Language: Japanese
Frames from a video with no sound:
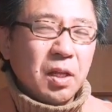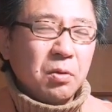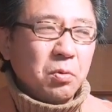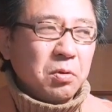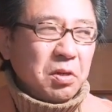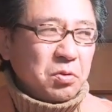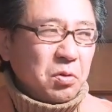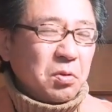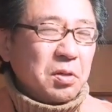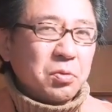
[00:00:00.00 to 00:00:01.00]
だけど俺はそ
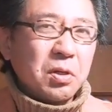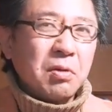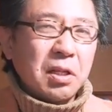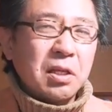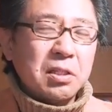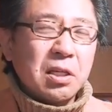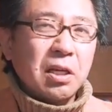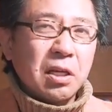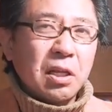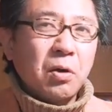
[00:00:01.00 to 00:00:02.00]
こで、それはね、言っちゃ
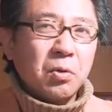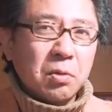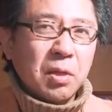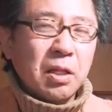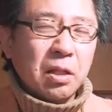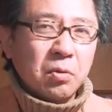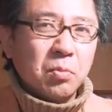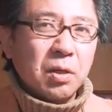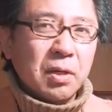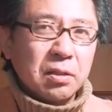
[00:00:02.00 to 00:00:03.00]
いけない言葉だと
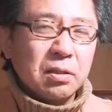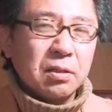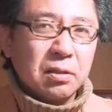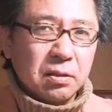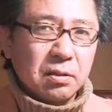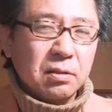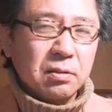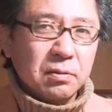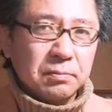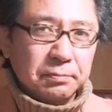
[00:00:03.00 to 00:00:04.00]
思います。
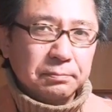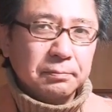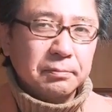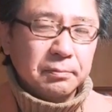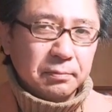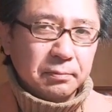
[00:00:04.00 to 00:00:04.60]
うん。